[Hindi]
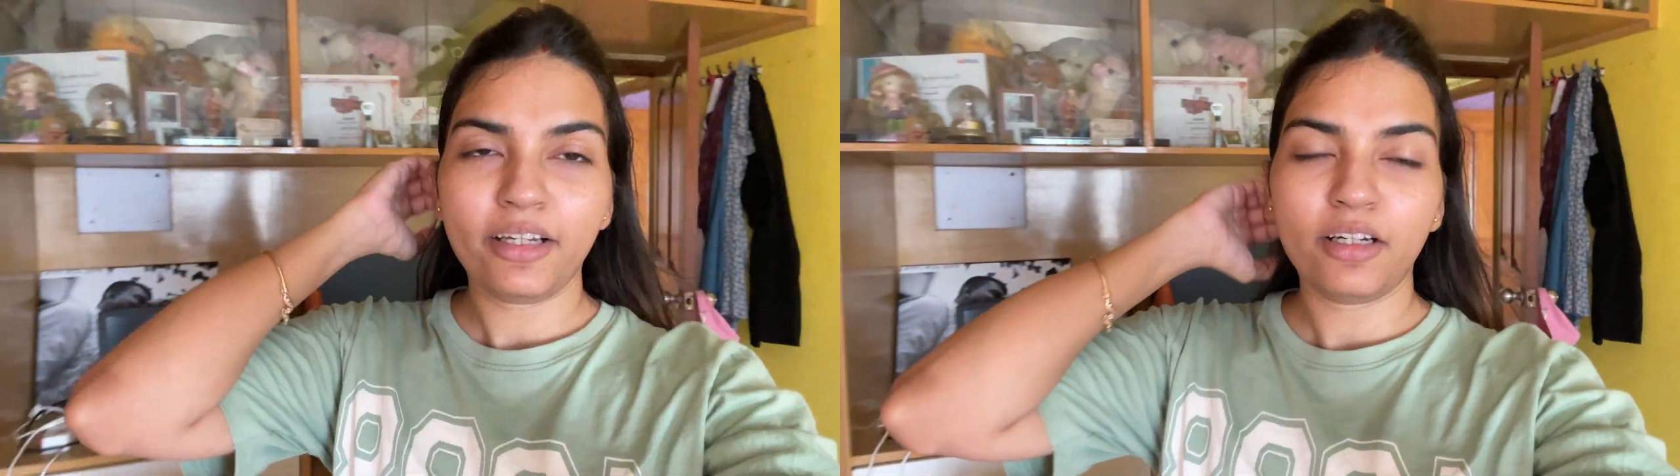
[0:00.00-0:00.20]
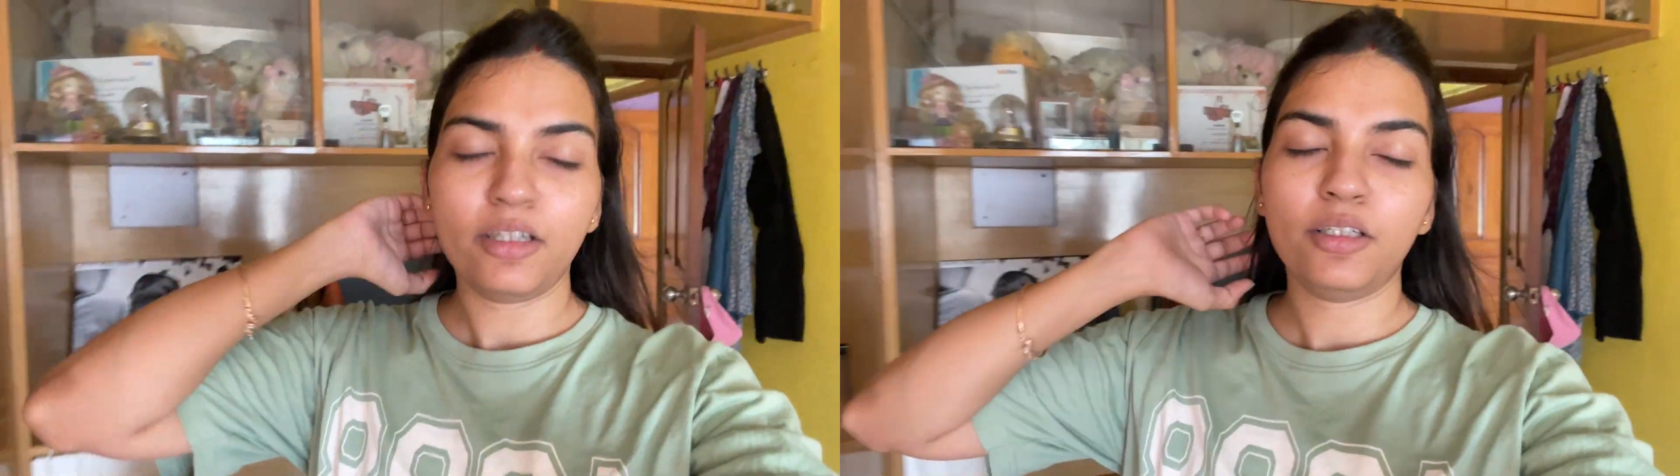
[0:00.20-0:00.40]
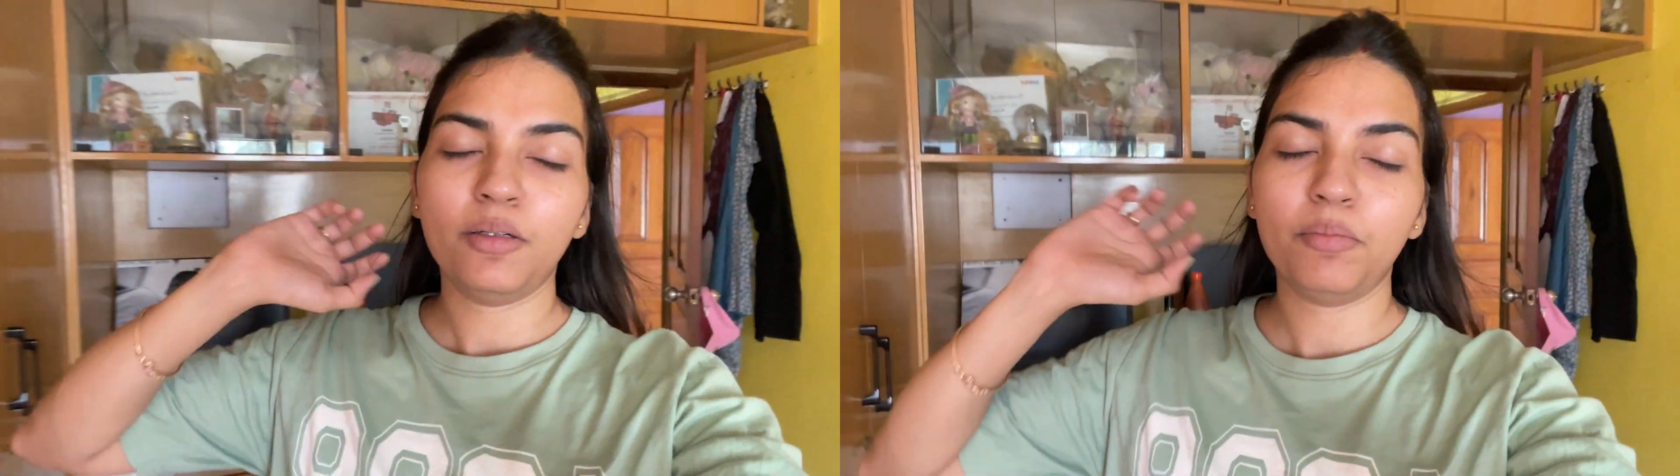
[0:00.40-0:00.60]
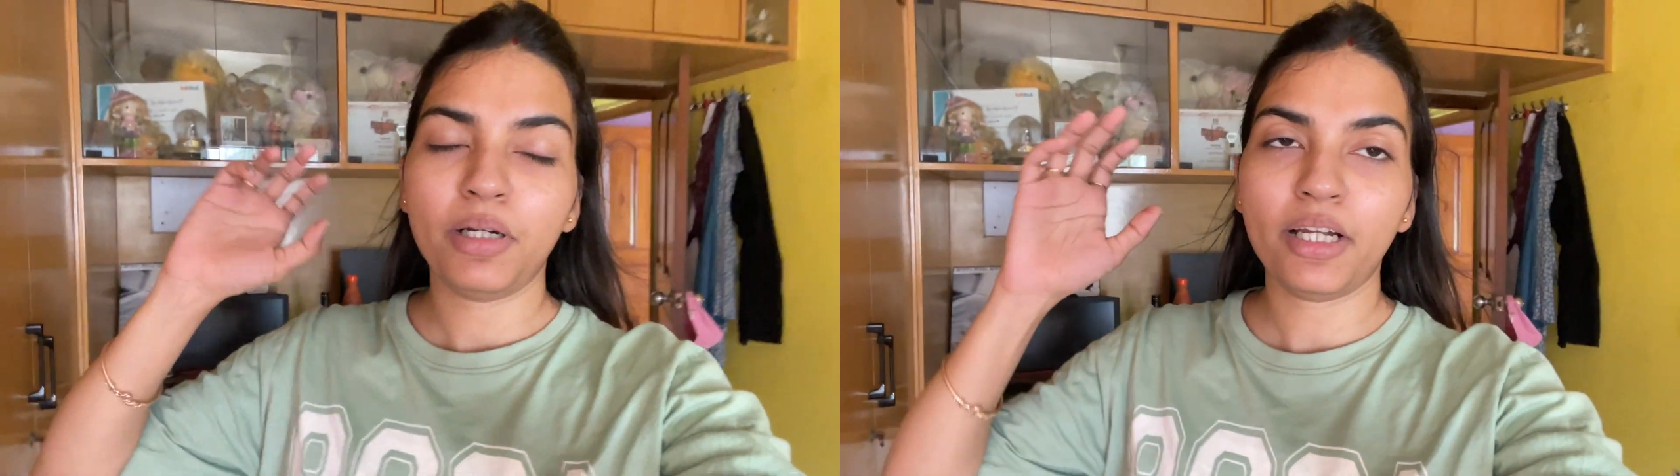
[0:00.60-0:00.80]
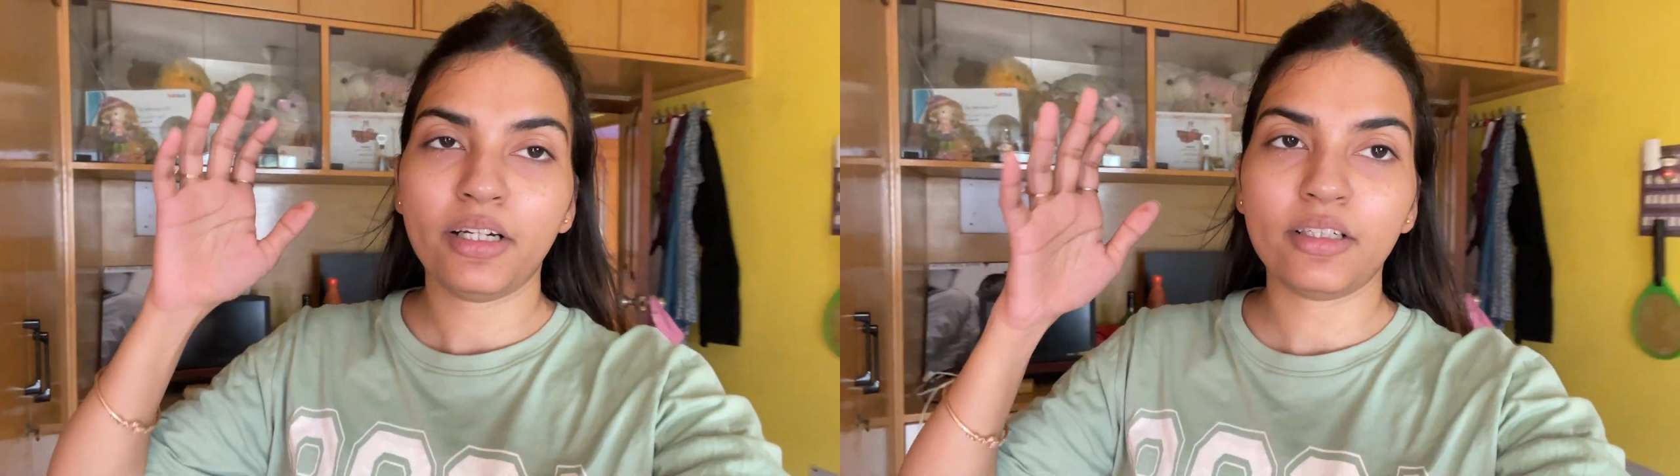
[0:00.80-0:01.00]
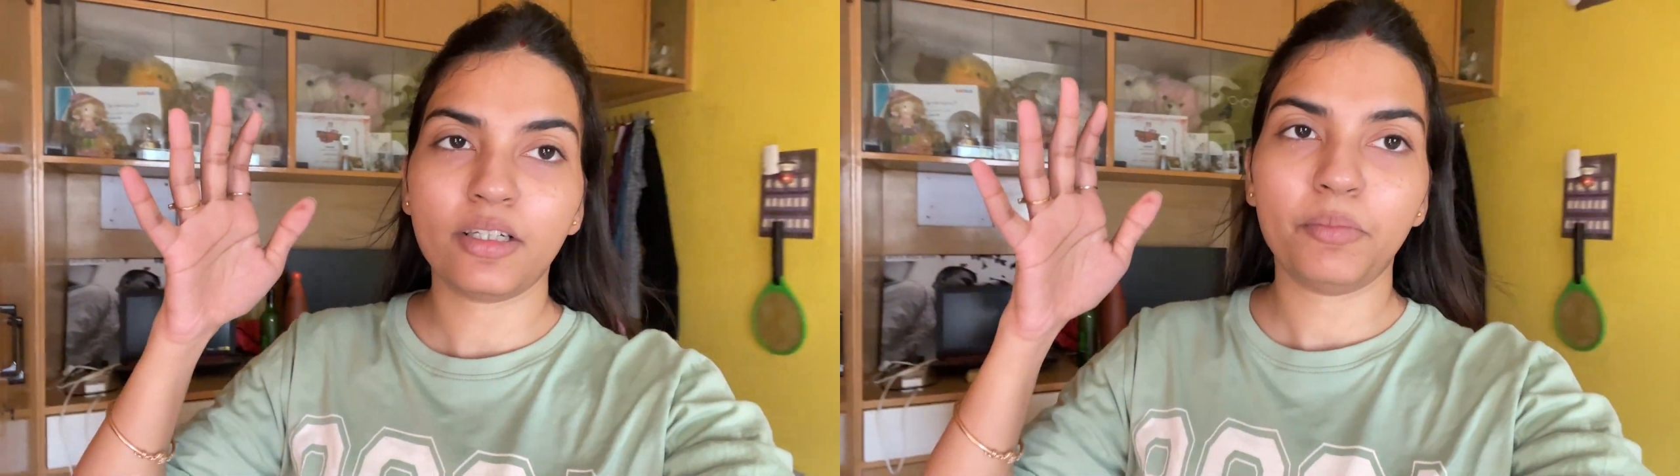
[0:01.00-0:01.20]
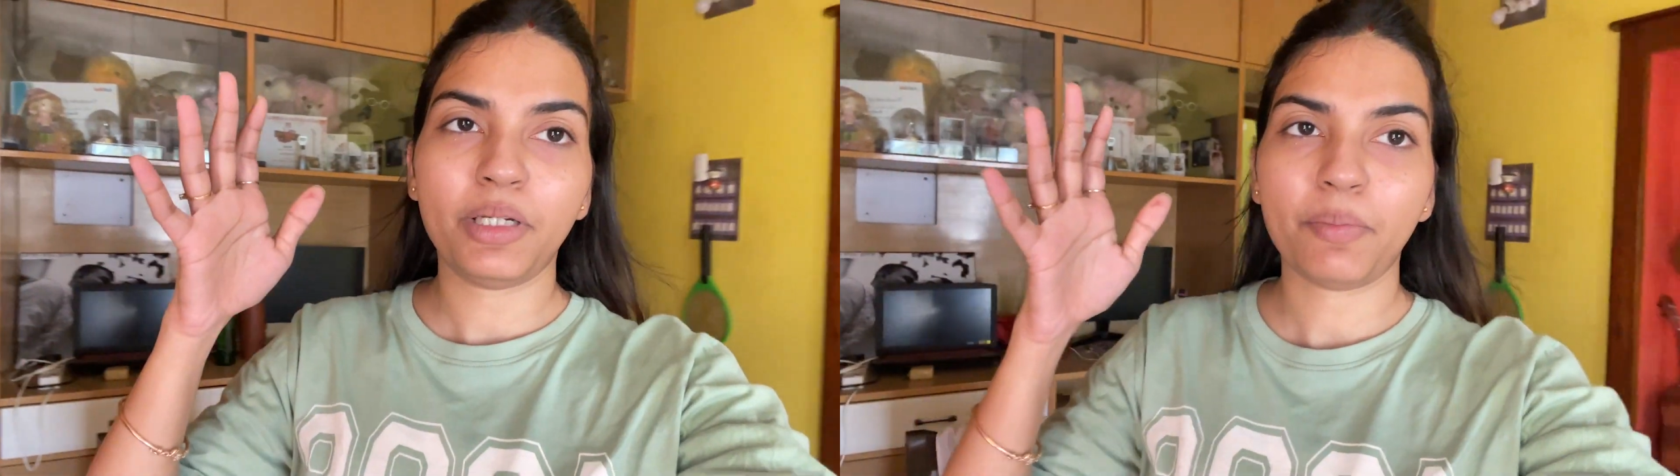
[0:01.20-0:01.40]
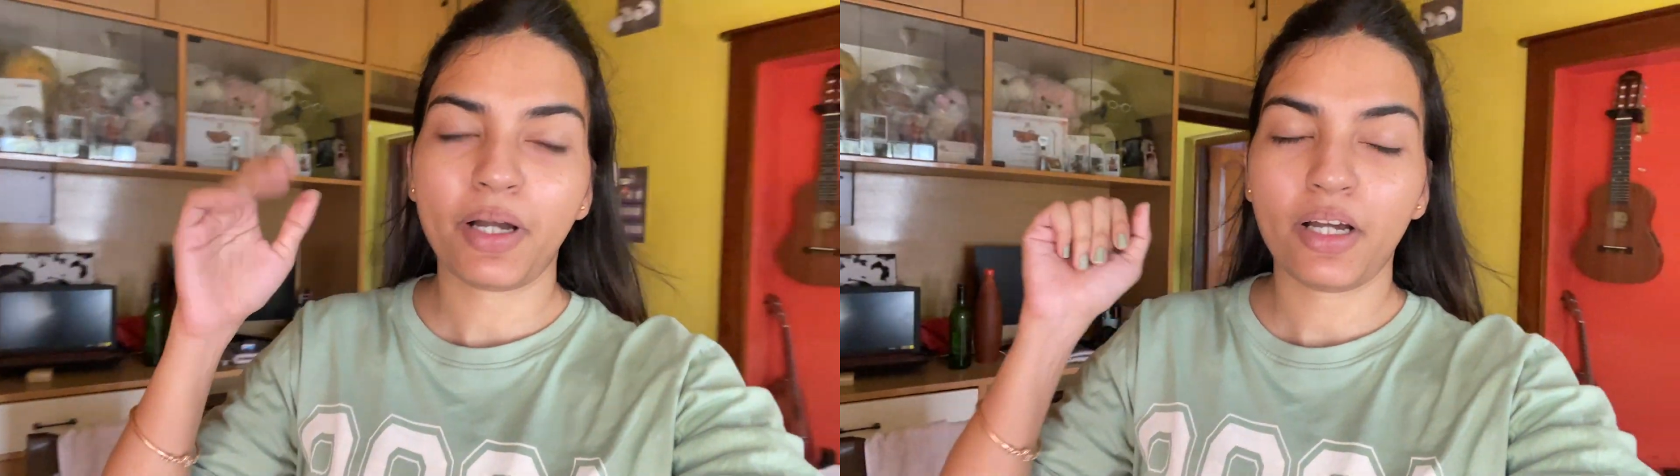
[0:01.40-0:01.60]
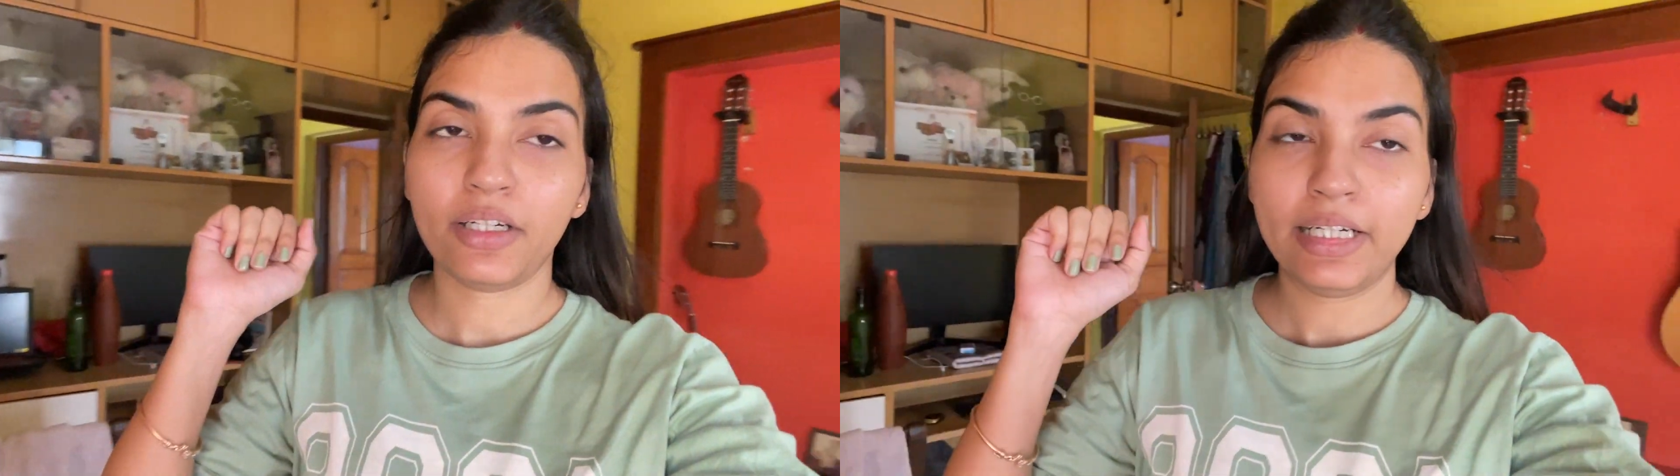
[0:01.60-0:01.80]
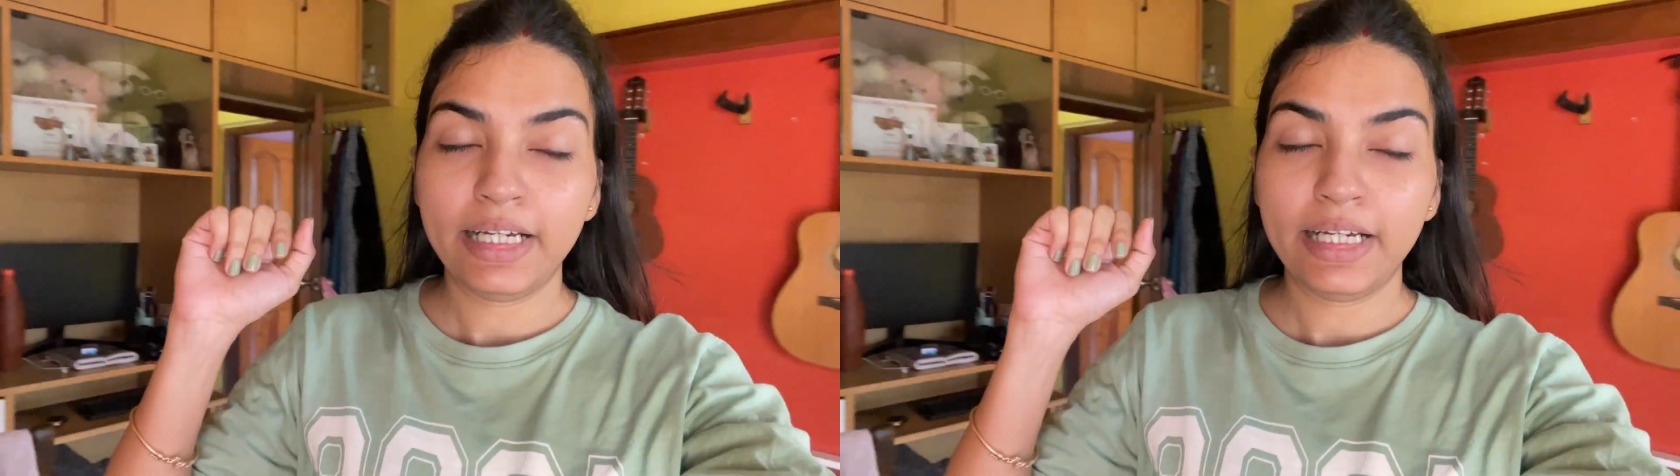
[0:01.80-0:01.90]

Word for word: घर भयंकर गर्मी है बाहर